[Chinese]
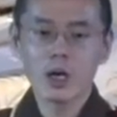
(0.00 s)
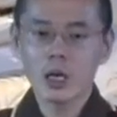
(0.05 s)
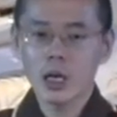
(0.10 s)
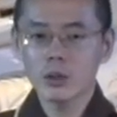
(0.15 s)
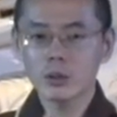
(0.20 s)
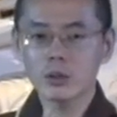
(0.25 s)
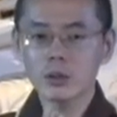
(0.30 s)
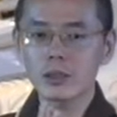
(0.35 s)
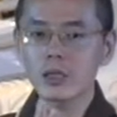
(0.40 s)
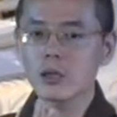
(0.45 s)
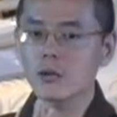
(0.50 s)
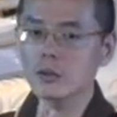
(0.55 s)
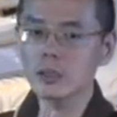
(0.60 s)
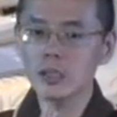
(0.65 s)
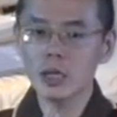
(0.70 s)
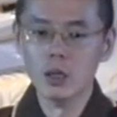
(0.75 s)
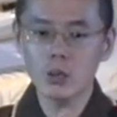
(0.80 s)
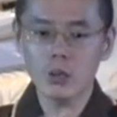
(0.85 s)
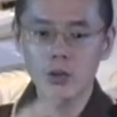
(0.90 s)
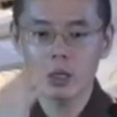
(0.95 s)
他说：“照
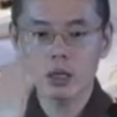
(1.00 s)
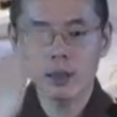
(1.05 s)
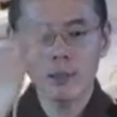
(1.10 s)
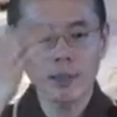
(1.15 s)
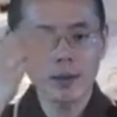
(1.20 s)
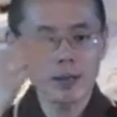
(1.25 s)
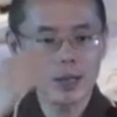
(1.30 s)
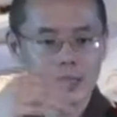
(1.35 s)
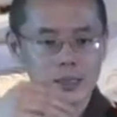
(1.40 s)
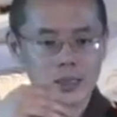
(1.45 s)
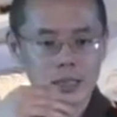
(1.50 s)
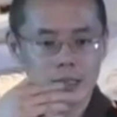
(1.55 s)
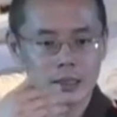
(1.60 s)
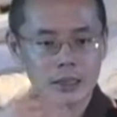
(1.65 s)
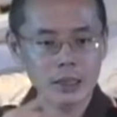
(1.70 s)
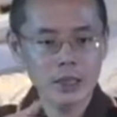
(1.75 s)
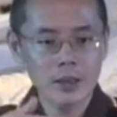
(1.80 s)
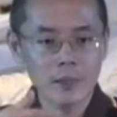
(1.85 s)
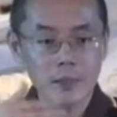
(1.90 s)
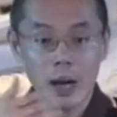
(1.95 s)
戒律，你不可以站
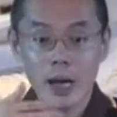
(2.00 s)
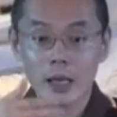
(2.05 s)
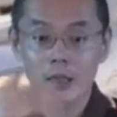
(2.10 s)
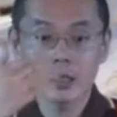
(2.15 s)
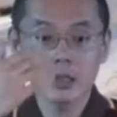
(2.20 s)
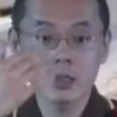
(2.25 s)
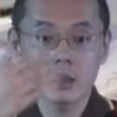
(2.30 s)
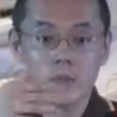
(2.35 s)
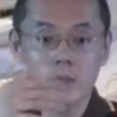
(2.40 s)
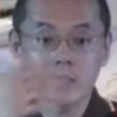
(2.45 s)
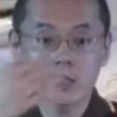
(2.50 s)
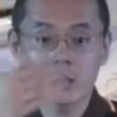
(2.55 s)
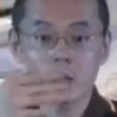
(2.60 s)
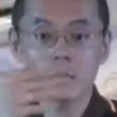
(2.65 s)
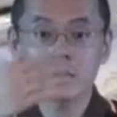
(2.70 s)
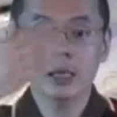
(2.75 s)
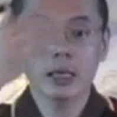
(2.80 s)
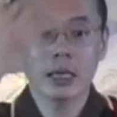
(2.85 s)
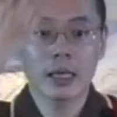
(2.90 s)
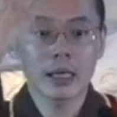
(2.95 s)
第1排，你是比
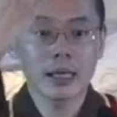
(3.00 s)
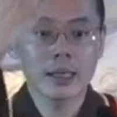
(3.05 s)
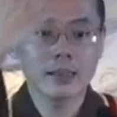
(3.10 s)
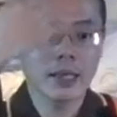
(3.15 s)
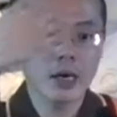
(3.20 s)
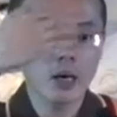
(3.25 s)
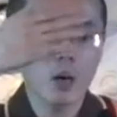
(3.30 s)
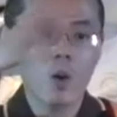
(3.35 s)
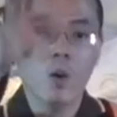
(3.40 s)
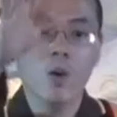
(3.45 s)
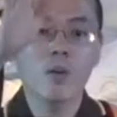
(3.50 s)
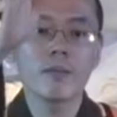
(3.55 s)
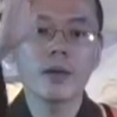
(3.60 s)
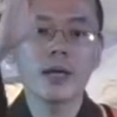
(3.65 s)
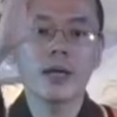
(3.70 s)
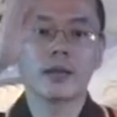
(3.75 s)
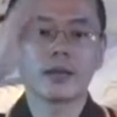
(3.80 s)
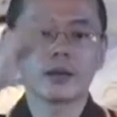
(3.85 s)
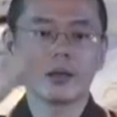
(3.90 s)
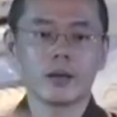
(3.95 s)
丘尼，应该站后
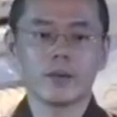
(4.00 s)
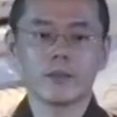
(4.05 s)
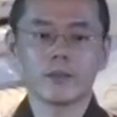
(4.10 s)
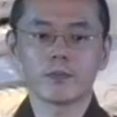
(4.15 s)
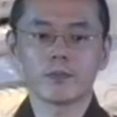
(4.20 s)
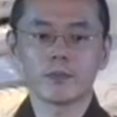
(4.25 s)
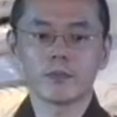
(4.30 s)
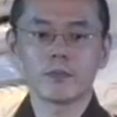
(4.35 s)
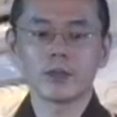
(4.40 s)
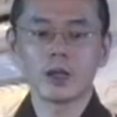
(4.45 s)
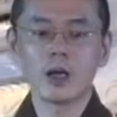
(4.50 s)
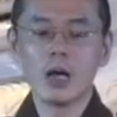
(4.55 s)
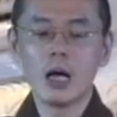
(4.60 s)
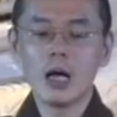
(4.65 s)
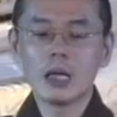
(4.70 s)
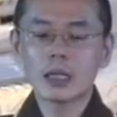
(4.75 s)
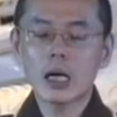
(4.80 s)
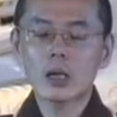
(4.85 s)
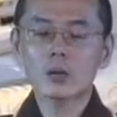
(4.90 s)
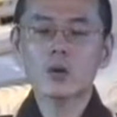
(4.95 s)
面
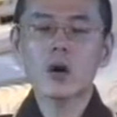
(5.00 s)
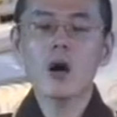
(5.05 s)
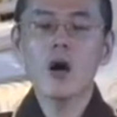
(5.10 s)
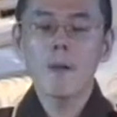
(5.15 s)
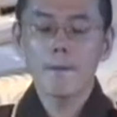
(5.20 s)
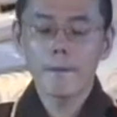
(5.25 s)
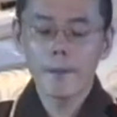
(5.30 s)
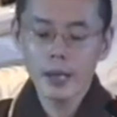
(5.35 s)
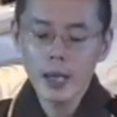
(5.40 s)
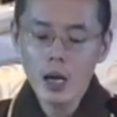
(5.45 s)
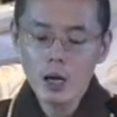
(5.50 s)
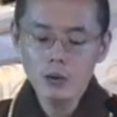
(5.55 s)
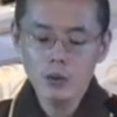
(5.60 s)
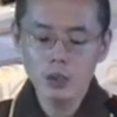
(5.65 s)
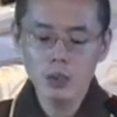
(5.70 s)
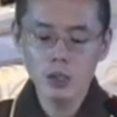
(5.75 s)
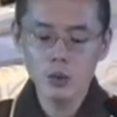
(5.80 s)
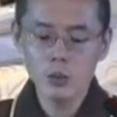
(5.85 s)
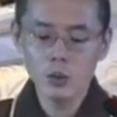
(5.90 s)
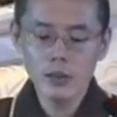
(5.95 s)
的。”他说：“不要
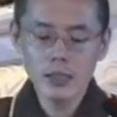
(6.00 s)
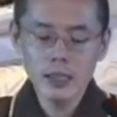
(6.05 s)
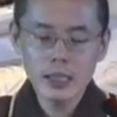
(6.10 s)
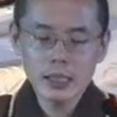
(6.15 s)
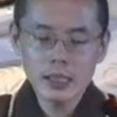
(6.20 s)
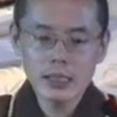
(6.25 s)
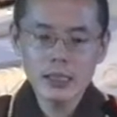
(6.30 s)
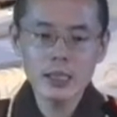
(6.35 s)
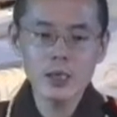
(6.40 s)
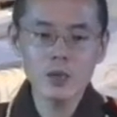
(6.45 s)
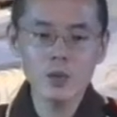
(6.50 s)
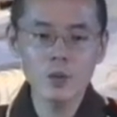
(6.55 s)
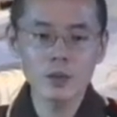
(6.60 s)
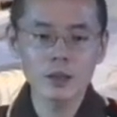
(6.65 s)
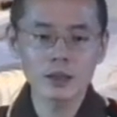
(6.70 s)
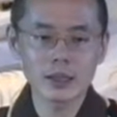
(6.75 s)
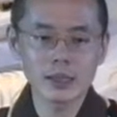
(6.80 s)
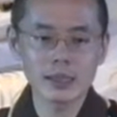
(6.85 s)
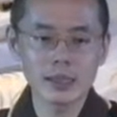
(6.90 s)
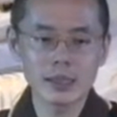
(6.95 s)
执着你见
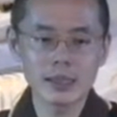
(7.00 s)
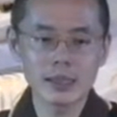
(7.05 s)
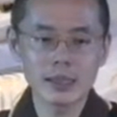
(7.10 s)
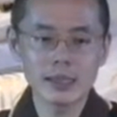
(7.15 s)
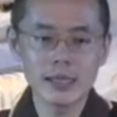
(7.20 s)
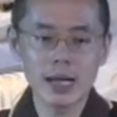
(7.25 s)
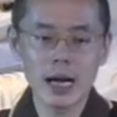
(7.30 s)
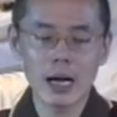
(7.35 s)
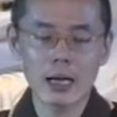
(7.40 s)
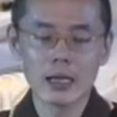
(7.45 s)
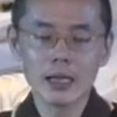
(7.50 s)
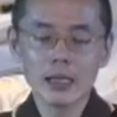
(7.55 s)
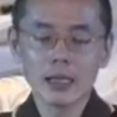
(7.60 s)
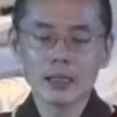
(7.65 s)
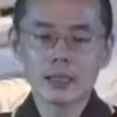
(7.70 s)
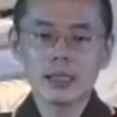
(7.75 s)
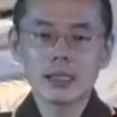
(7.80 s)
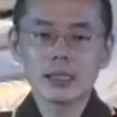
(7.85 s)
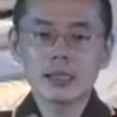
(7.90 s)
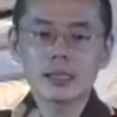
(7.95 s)
我的形象，
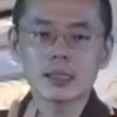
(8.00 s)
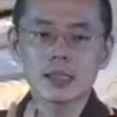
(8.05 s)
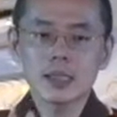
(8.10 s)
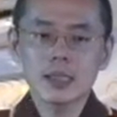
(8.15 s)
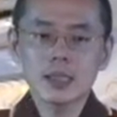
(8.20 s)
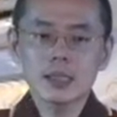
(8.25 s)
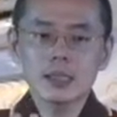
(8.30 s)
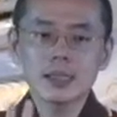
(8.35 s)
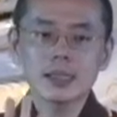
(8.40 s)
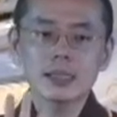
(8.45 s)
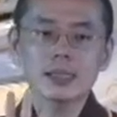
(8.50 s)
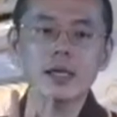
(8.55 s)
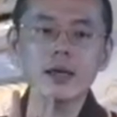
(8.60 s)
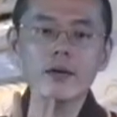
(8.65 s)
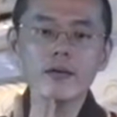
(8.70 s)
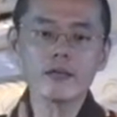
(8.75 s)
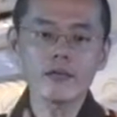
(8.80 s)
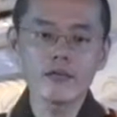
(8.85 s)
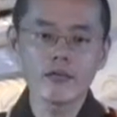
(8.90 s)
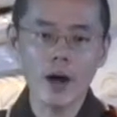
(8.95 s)
你心
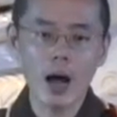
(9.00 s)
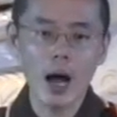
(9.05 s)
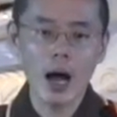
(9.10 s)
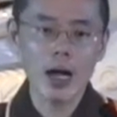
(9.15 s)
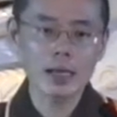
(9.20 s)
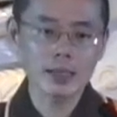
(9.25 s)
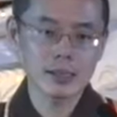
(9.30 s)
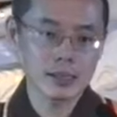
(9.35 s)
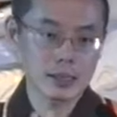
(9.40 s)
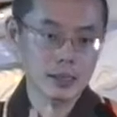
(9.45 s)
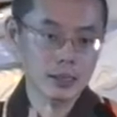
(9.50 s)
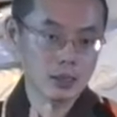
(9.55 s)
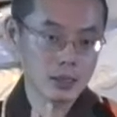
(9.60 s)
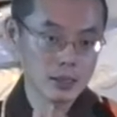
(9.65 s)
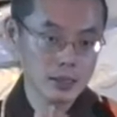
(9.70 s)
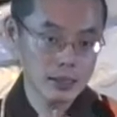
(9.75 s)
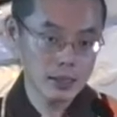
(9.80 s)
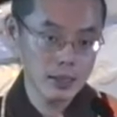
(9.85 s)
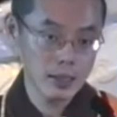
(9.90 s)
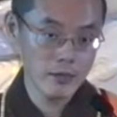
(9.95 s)
见法即
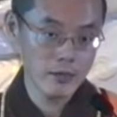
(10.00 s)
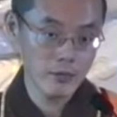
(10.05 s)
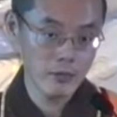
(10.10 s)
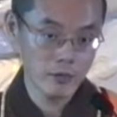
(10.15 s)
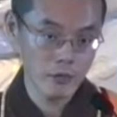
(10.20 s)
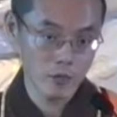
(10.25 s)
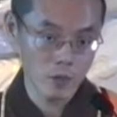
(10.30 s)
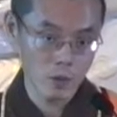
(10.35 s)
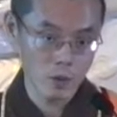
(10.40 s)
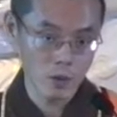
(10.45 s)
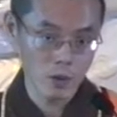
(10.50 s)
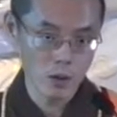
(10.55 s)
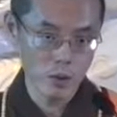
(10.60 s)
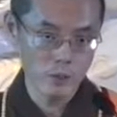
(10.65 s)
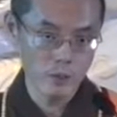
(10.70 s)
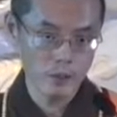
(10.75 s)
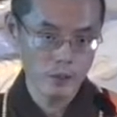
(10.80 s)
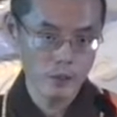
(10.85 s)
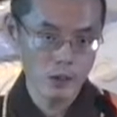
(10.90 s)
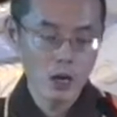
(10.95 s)
是见
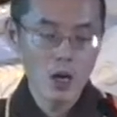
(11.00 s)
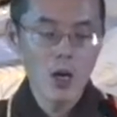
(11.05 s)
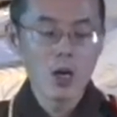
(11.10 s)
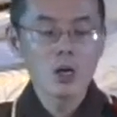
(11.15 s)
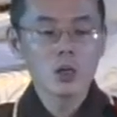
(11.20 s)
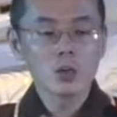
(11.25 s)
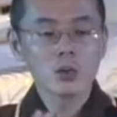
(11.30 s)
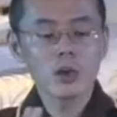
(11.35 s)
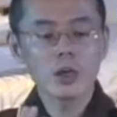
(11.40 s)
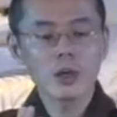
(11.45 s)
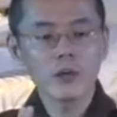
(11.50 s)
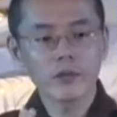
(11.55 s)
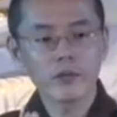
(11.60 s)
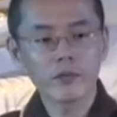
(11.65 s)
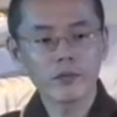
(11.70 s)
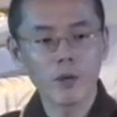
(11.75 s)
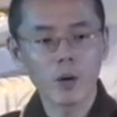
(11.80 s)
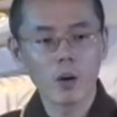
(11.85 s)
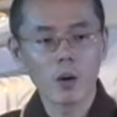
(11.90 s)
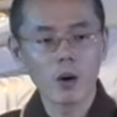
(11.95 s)
佛。”所以
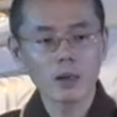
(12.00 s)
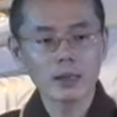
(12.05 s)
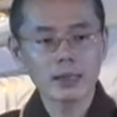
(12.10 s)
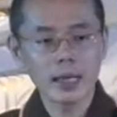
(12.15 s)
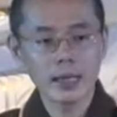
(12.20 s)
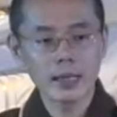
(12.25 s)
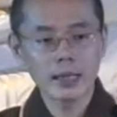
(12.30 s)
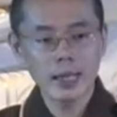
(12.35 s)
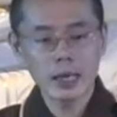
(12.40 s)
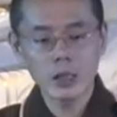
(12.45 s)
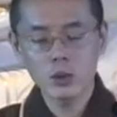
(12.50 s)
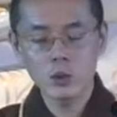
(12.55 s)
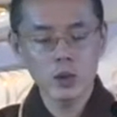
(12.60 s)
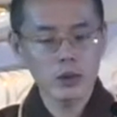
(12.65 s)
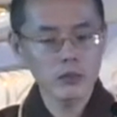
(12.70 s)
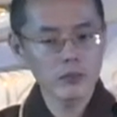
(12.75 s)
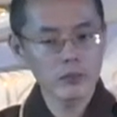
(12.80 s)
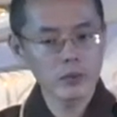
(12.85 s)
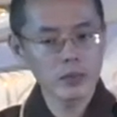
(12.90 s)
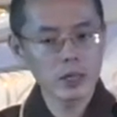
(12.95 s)
佛在南
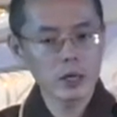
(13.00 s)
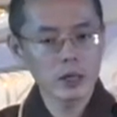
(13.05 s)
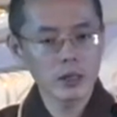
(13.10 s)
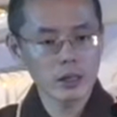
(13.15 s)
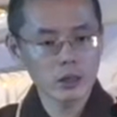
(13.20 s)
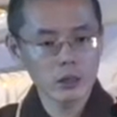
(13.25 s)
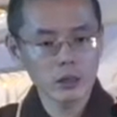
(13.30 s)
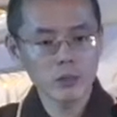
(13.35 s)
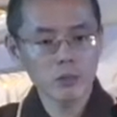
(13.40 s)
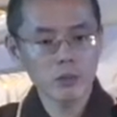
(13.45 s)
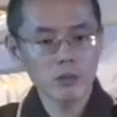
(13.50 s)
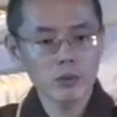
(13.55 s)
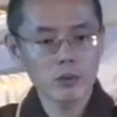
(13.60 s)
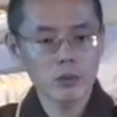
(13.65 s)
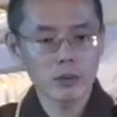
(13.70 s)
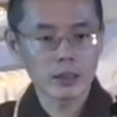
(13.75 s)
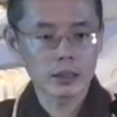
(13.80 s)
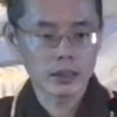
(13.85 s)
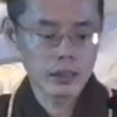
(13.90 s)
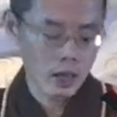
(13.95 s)
传佛教里是不
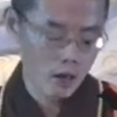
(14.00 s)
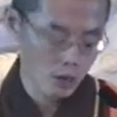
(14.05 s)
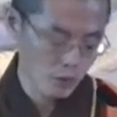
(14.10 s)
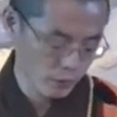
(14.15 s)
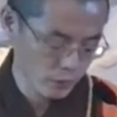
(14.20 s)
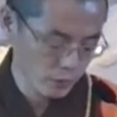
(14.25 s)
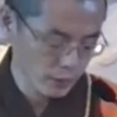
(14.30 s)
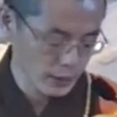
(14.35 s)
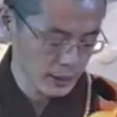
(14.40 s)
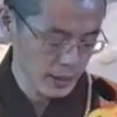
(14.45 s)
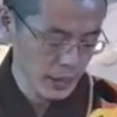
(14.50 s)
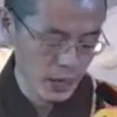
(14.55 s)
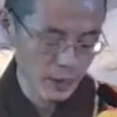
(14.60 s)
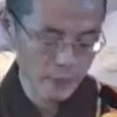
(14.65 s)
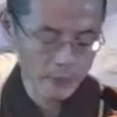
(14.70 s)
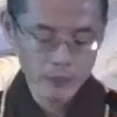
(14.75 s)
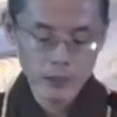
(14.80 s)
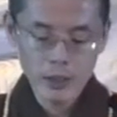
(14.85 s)
准雕佛像。